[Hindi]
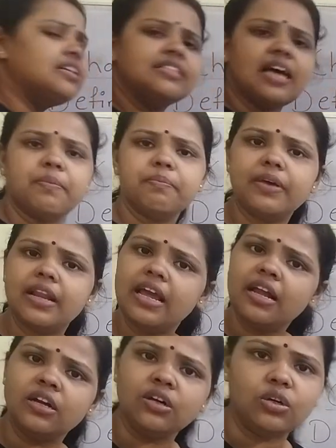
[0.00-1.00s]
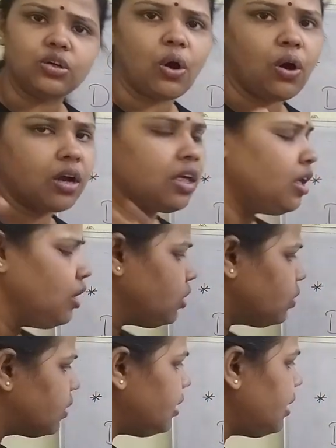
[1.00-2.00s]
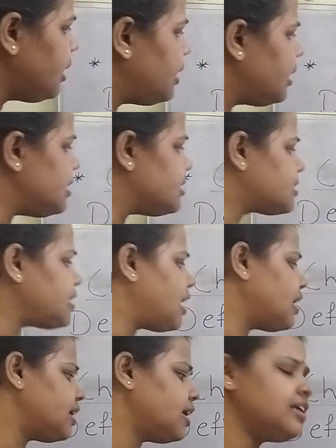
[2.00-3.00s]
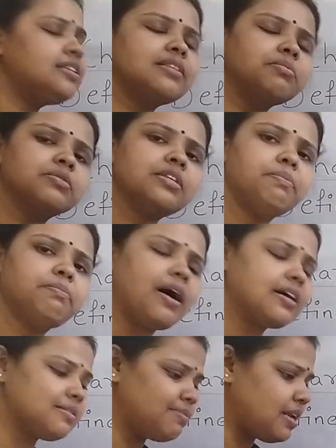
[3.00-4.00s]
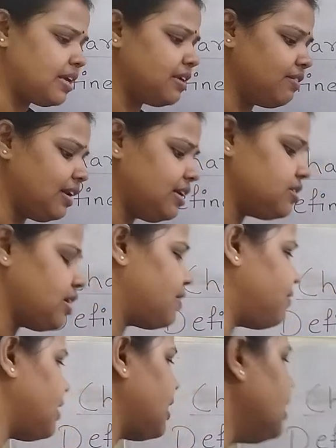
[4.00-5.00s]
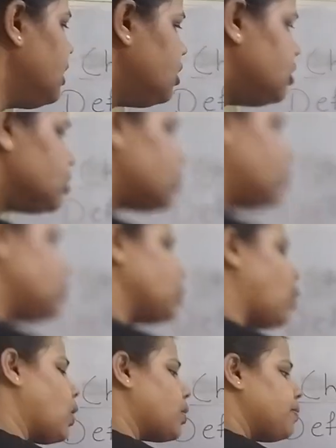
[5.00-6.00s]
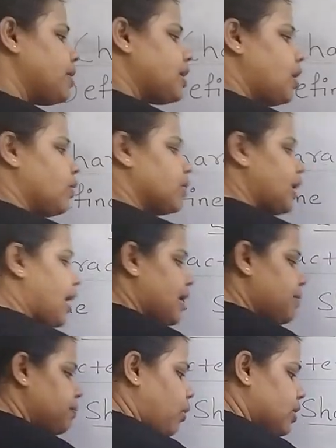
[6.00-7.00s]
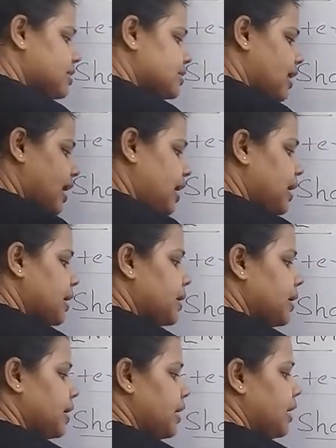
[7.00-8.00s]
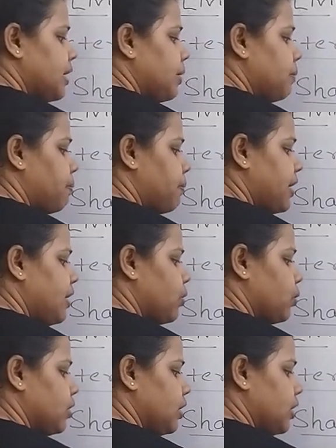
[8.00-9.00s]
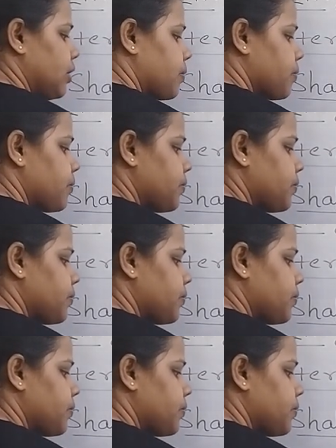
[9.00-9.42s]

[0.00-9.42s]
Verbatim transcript: एग्जाम्पल है डॉग क्योंकि इंसान के सबसे पास में रहने वाला जानवर है तो डॉग में क्या होता है बहुत सारी ब्रीड होती है